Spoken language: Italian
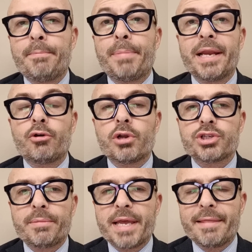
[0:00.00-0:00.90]

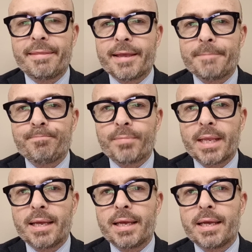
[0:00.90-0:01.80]
pericolosamente
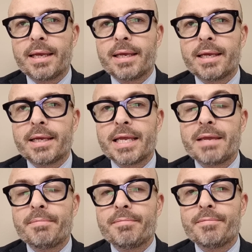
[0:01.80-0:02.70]
eh,
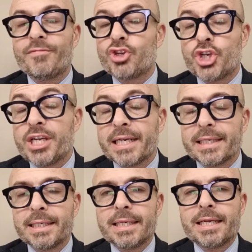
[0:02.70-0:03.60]
in vicina